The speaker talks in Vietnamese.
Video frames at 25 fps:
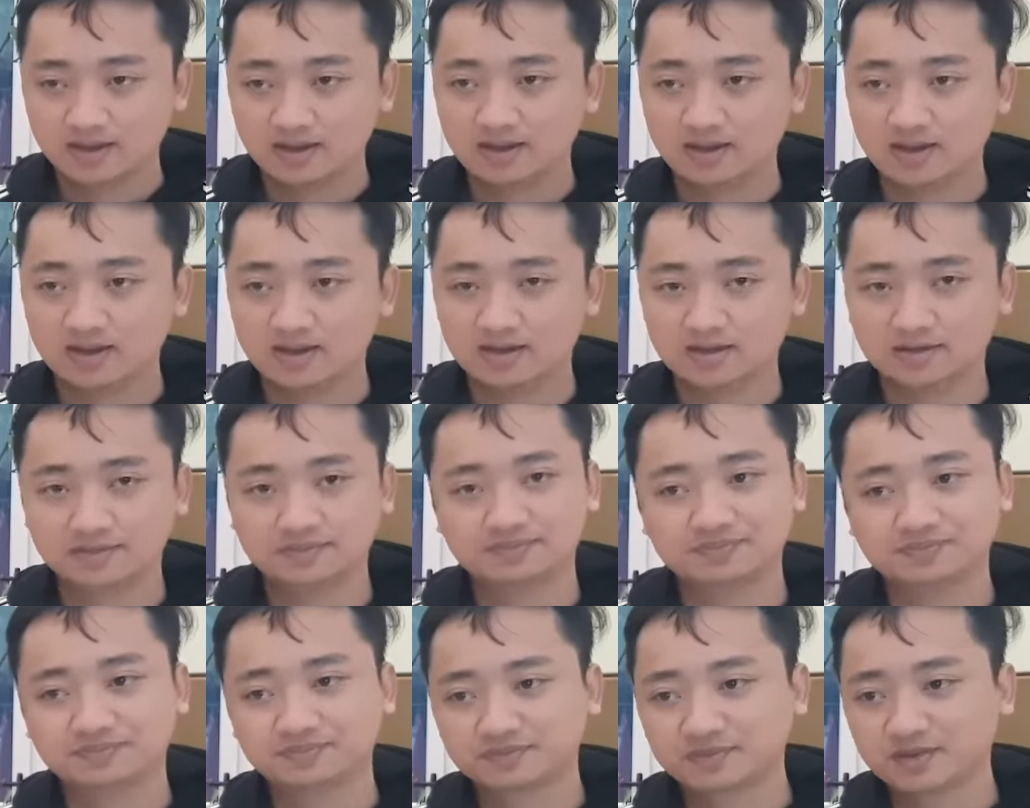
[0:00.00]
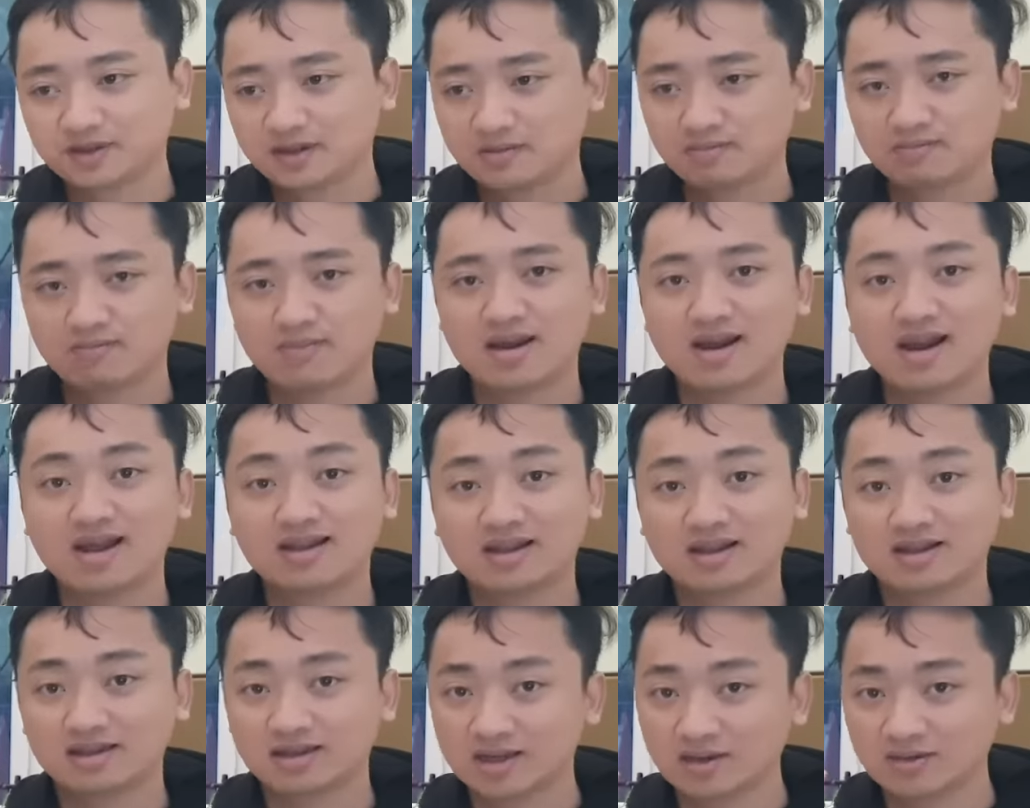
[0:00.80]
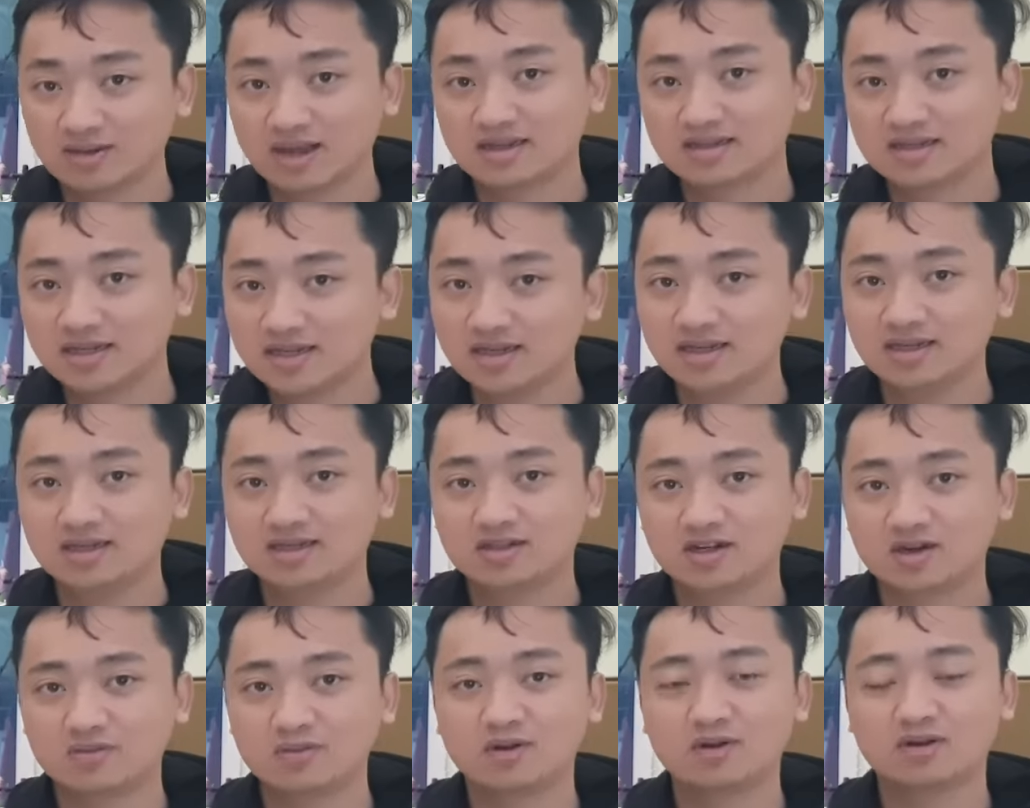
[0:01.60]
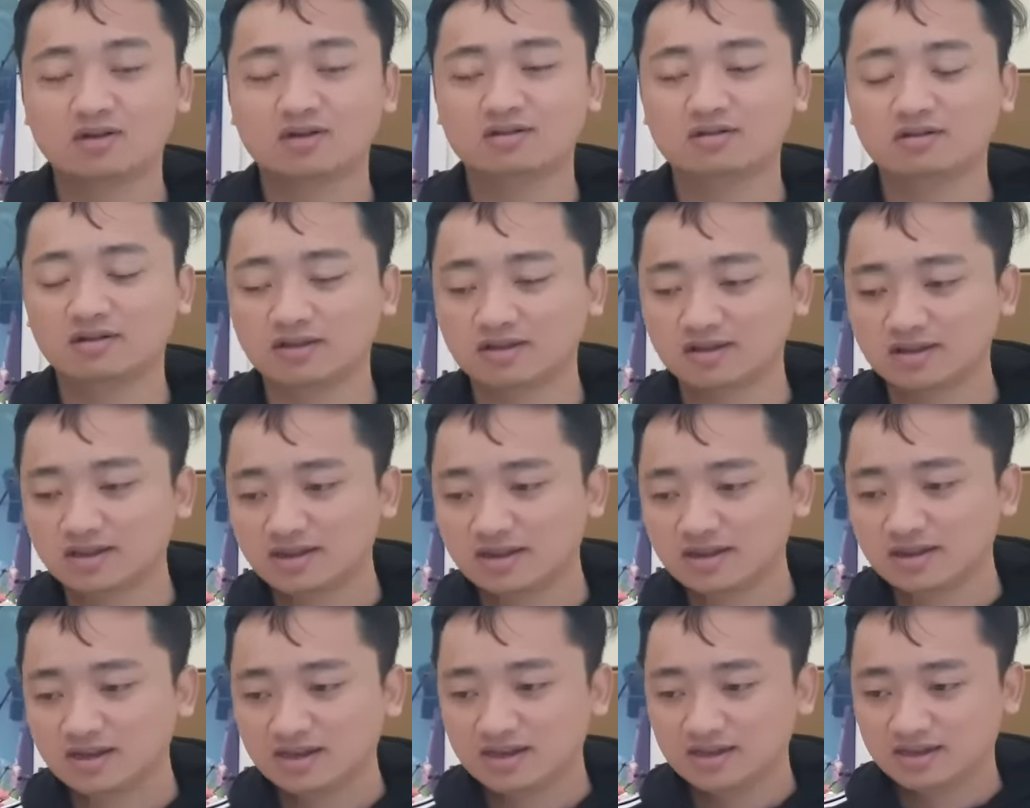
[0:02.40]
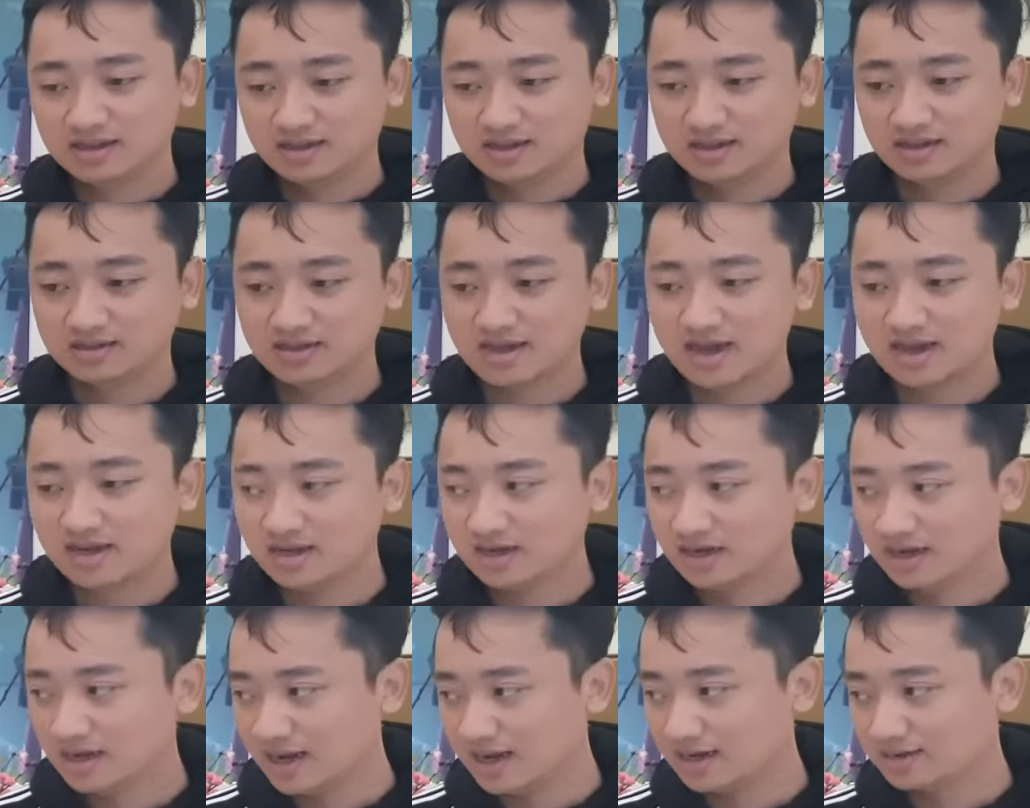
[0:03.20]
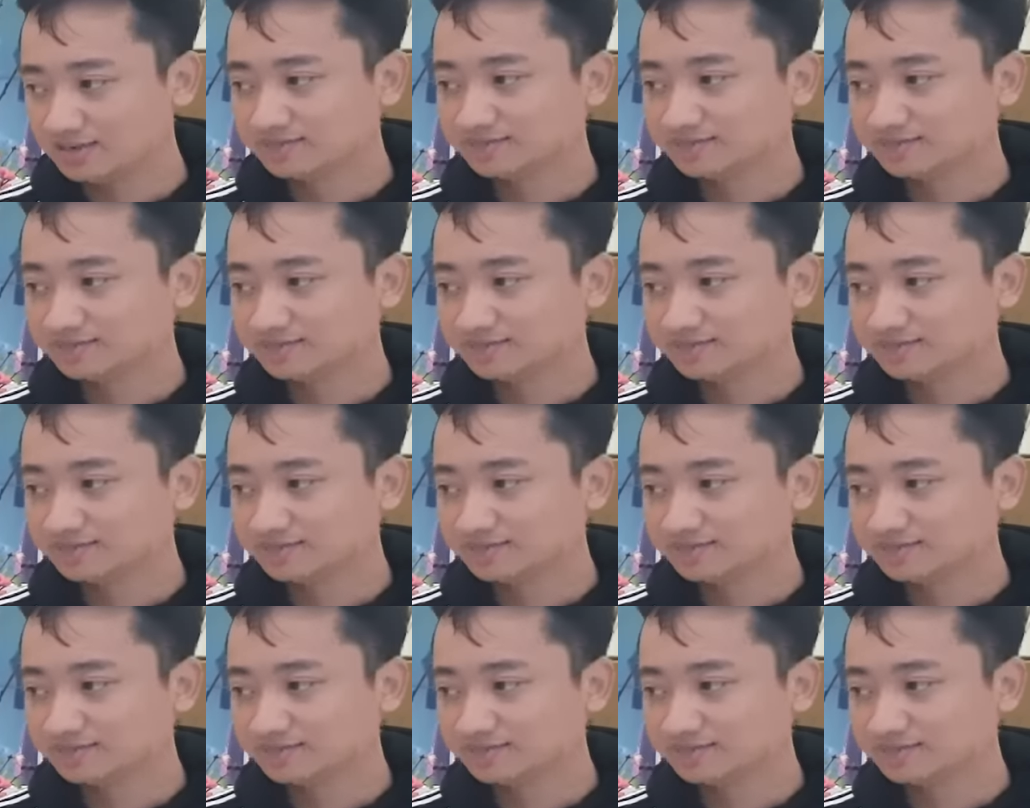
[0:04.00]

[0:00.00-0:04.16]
à, mang lại thật nhiều giá trị cho mọi người thực ra thì là